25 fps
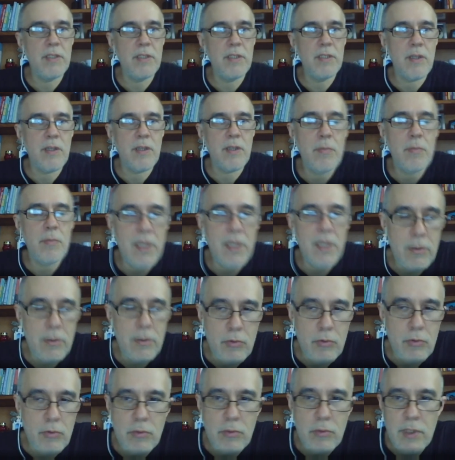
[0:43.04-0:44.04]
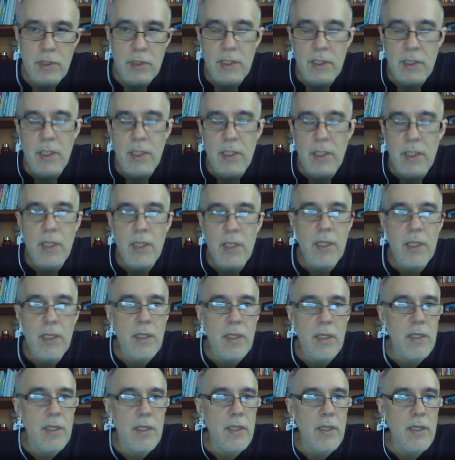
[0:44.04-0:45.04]
uma leitura
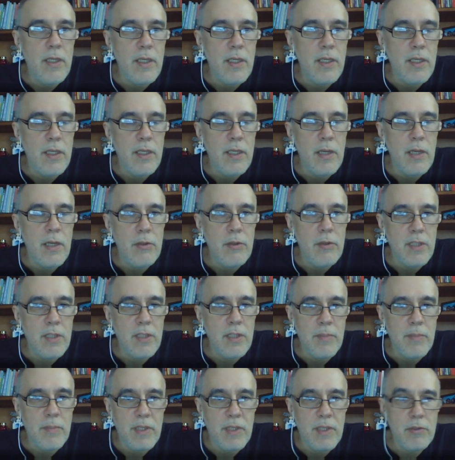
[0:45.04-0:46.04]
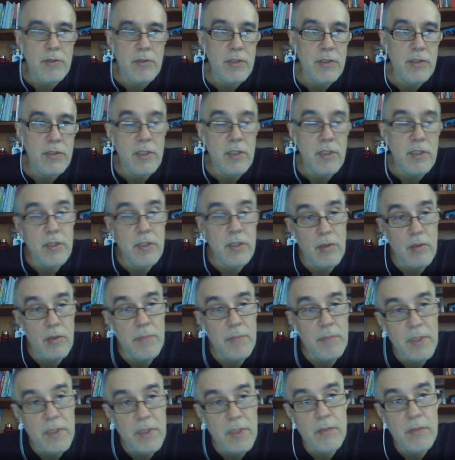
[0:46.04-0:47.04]
é, da lógica para consistente, não
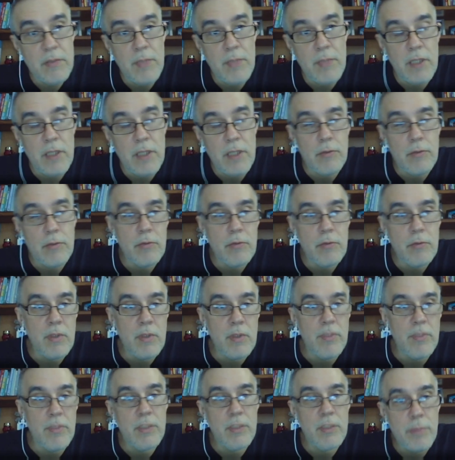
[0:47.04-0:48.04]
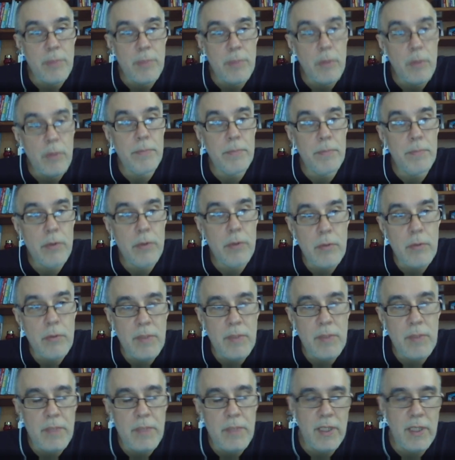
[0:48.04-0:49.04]
apenas uma leitura, mas propor uma
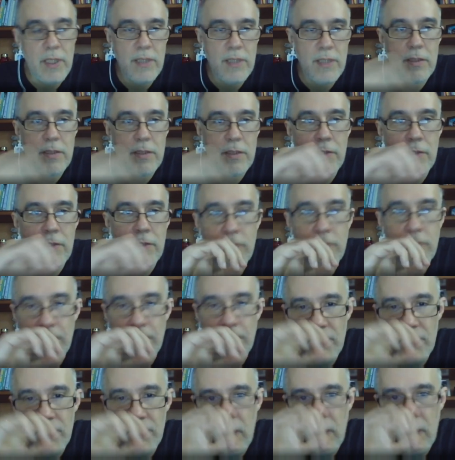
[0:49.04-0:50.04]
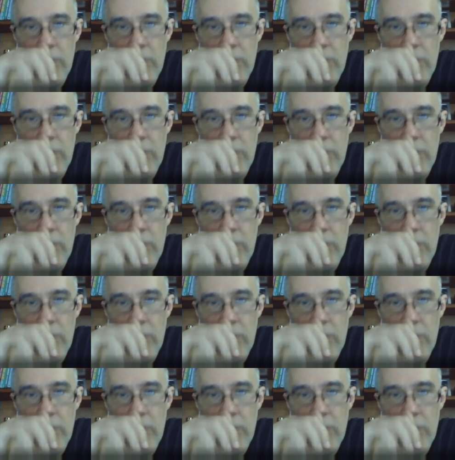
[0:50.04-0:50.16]
aplicação da lógica